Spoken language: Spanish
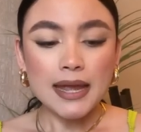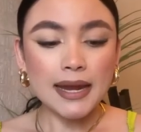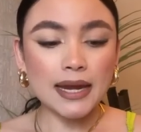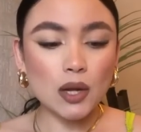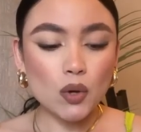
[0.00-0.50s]

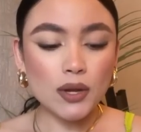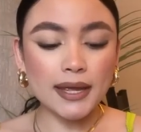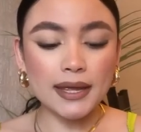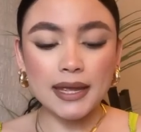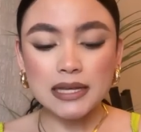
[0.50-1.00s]
Creo
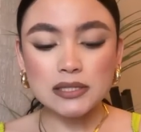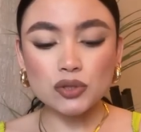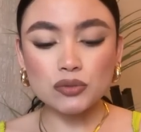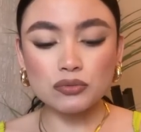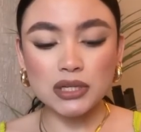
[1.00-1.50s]
que
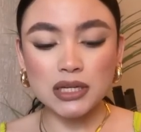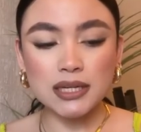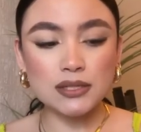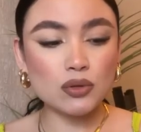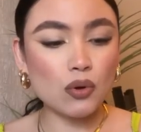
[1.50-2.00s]
estos
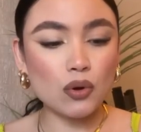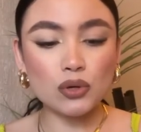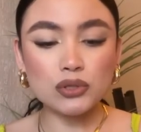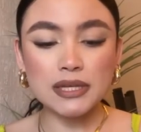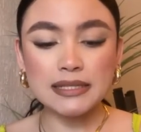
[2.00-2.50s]
muchachas son con
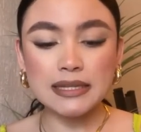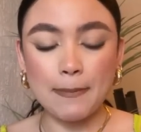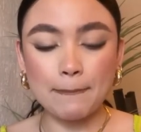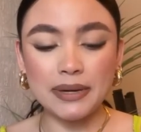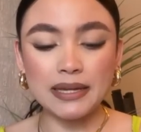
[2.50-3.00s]
los que se
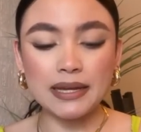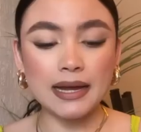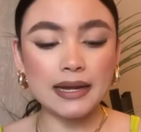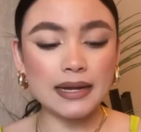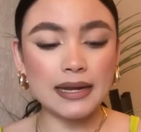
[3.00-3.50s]

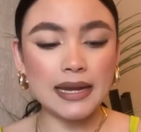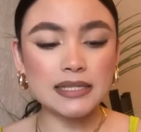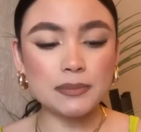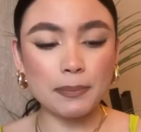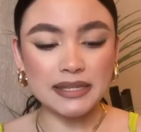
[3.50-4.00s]
aplican
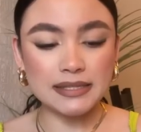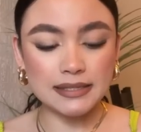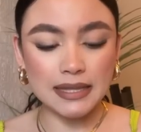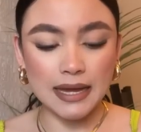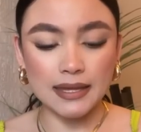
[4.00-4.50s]
las
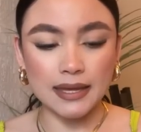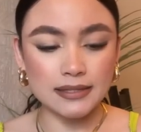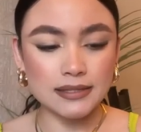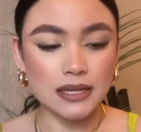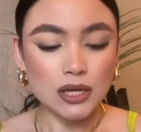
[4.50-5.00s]

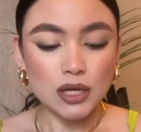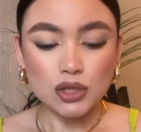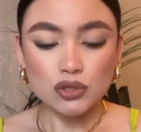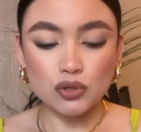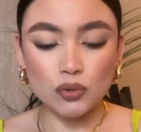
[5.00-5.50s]
pestañas.
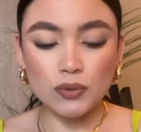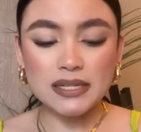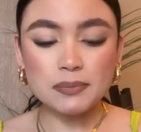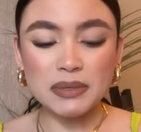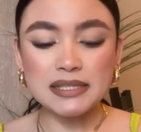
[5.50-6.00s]
Son
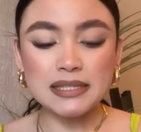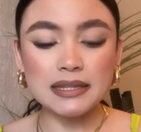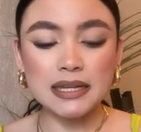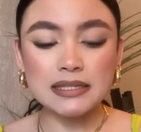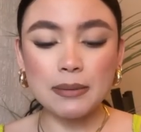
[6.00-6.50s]
unas
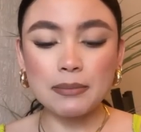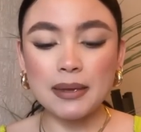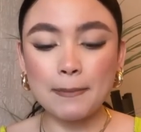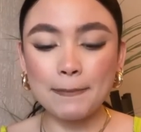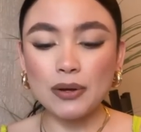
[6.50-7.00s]
pincitas
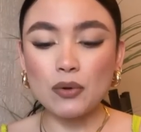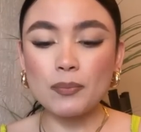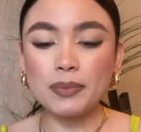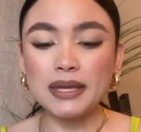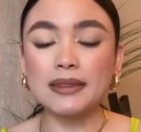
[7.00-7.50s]
también, pero
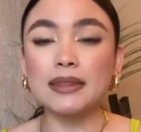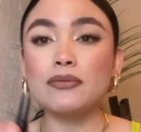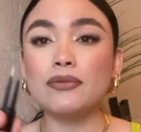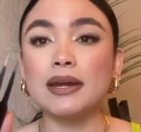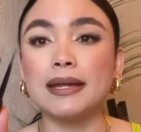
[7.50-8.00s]
bien
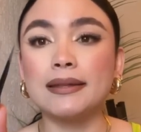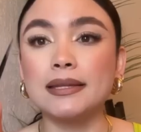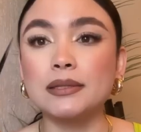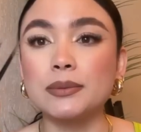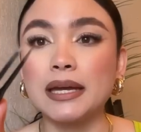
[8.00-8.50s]

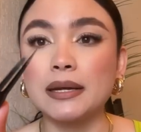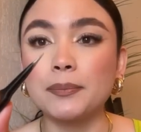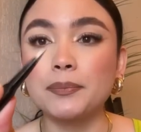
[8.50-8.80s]
diferentes, vean.